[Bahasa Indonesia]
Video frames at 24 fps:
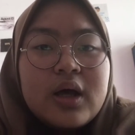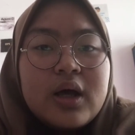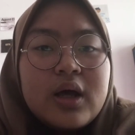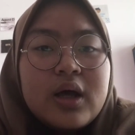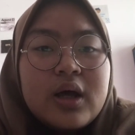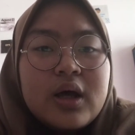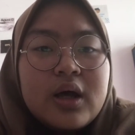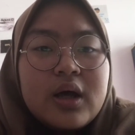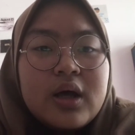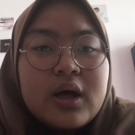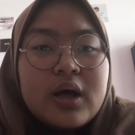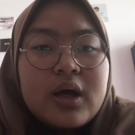
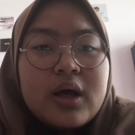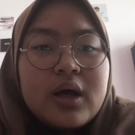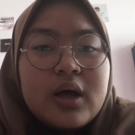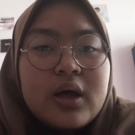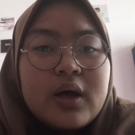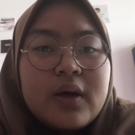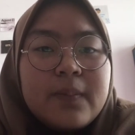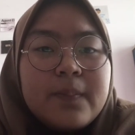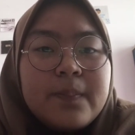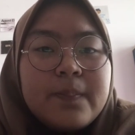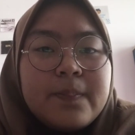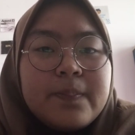
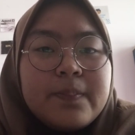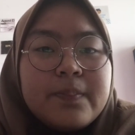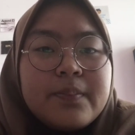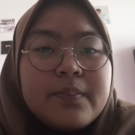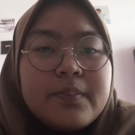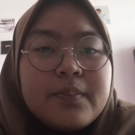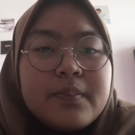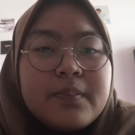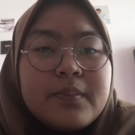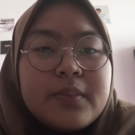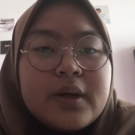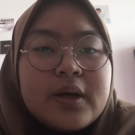uh,
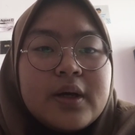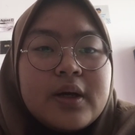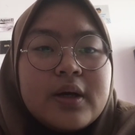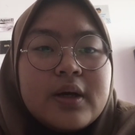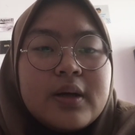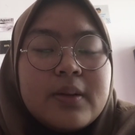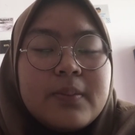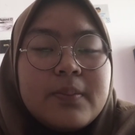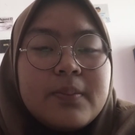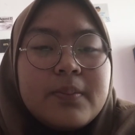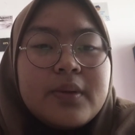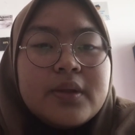
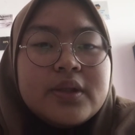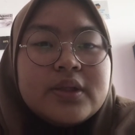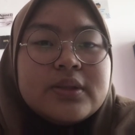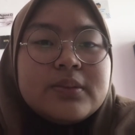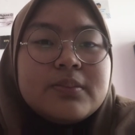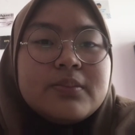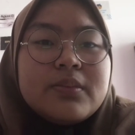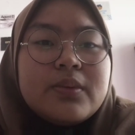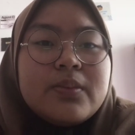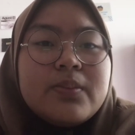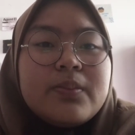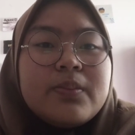men men
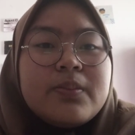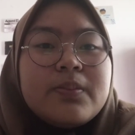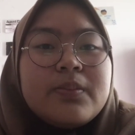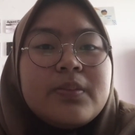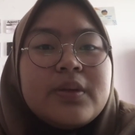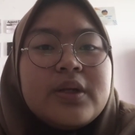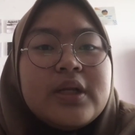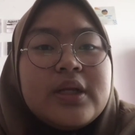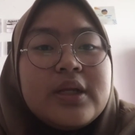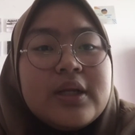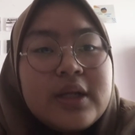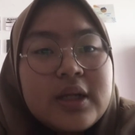
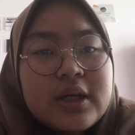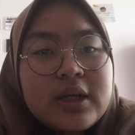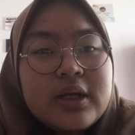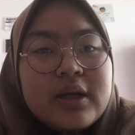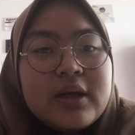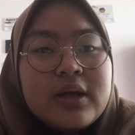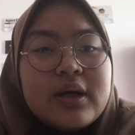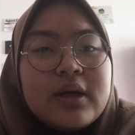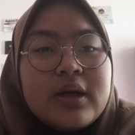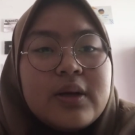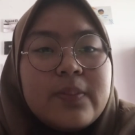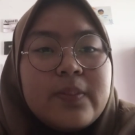mendidik
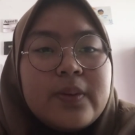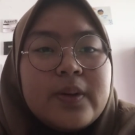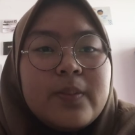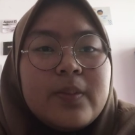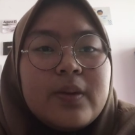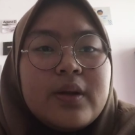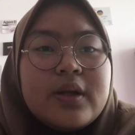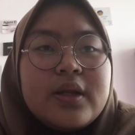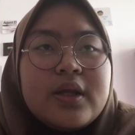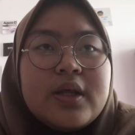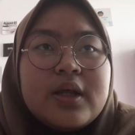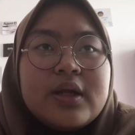
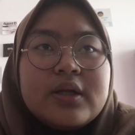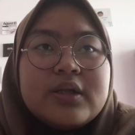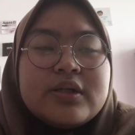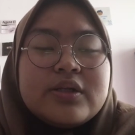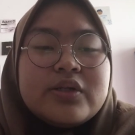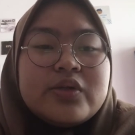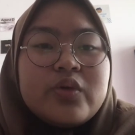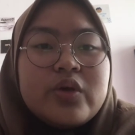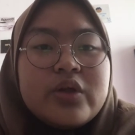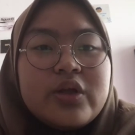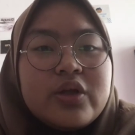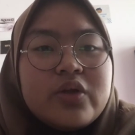kepribadian
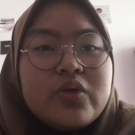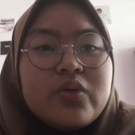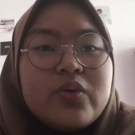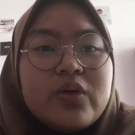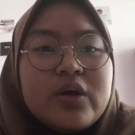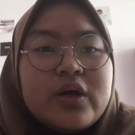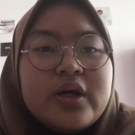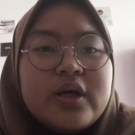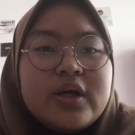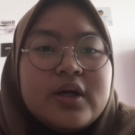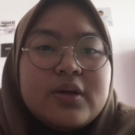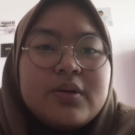siswanya itu
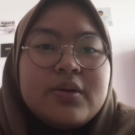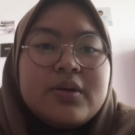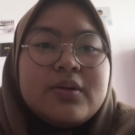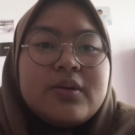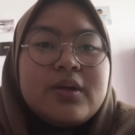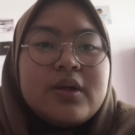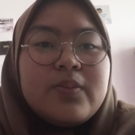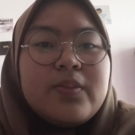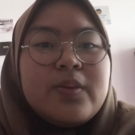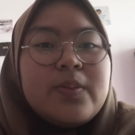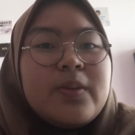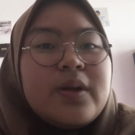agar
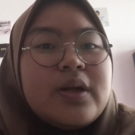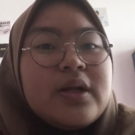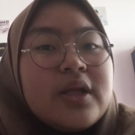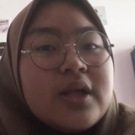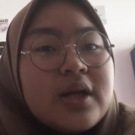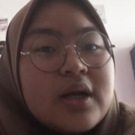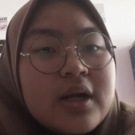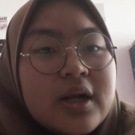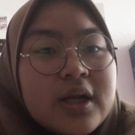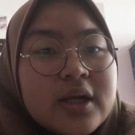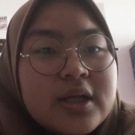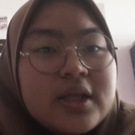lebih
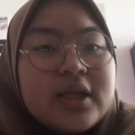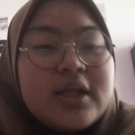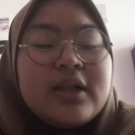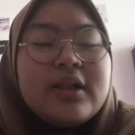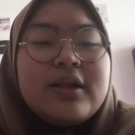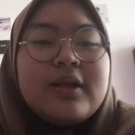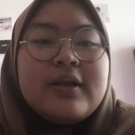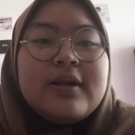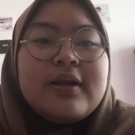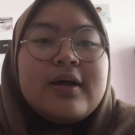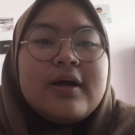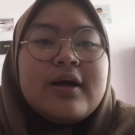mandiri lagi,
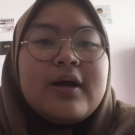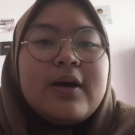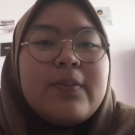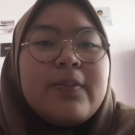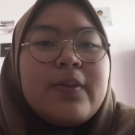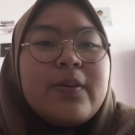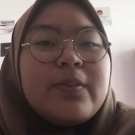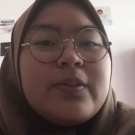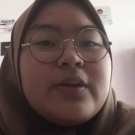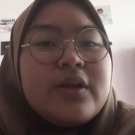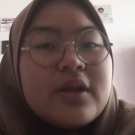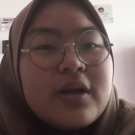tidak
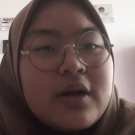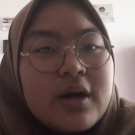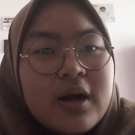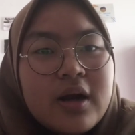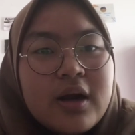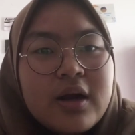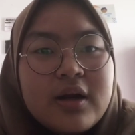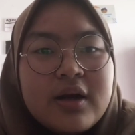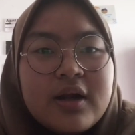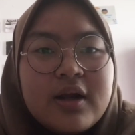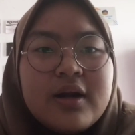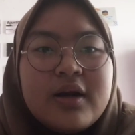gampang
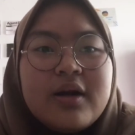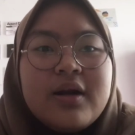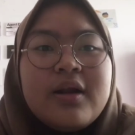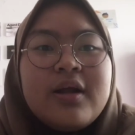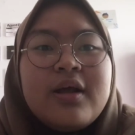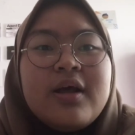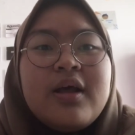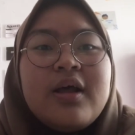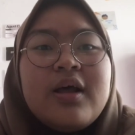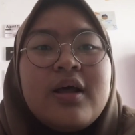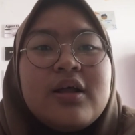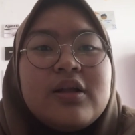menyerah dan
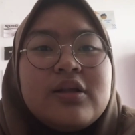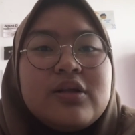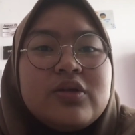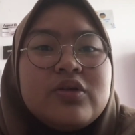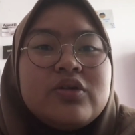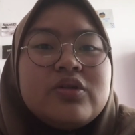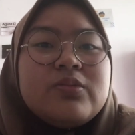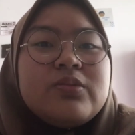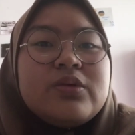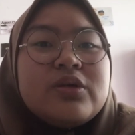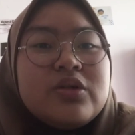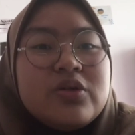
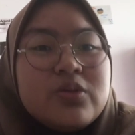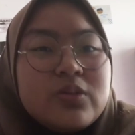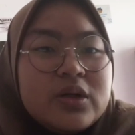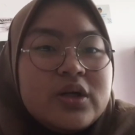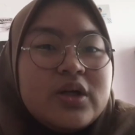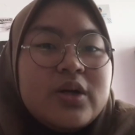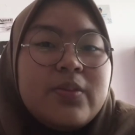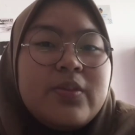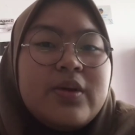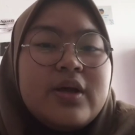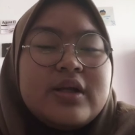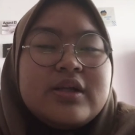terus berjuang
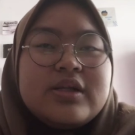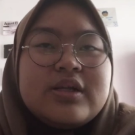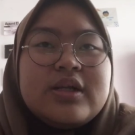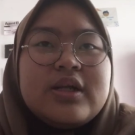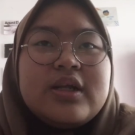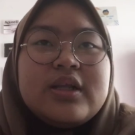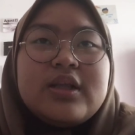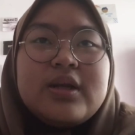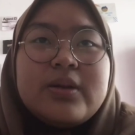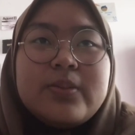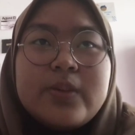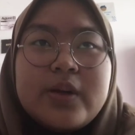demi hasil
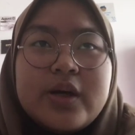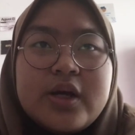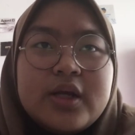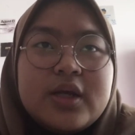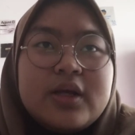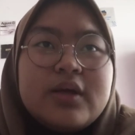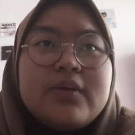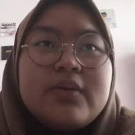yang terbaik.